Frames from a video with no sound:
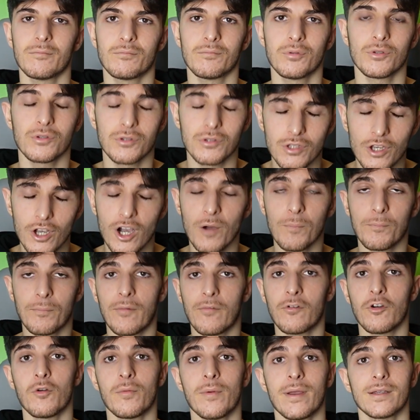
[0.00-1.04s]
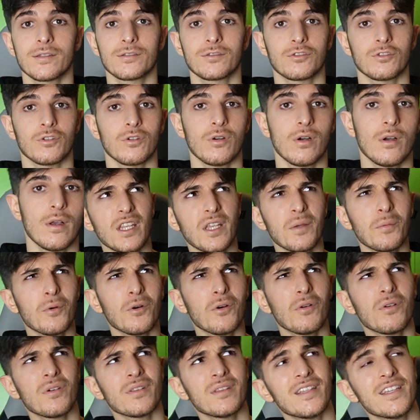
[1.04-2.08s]
purtroppo avevo perso
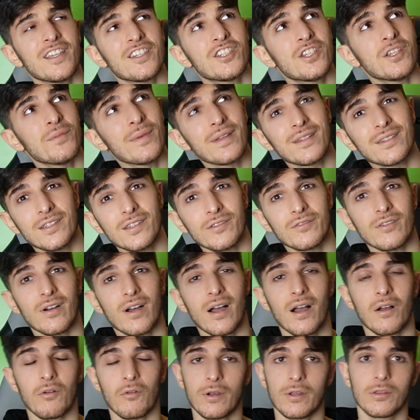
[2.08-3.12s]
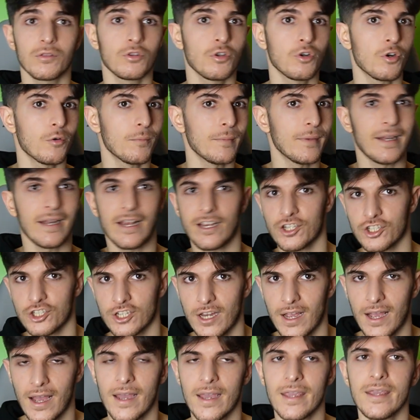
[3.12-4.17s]
tipo dieci mesi fa quando mi
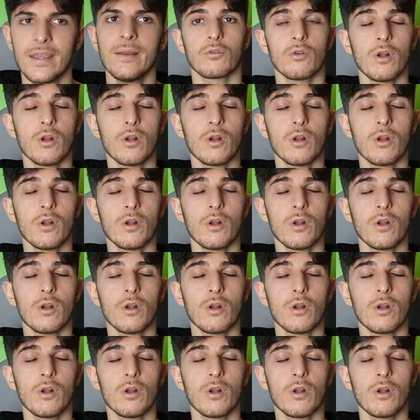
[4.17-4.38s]
lasciai.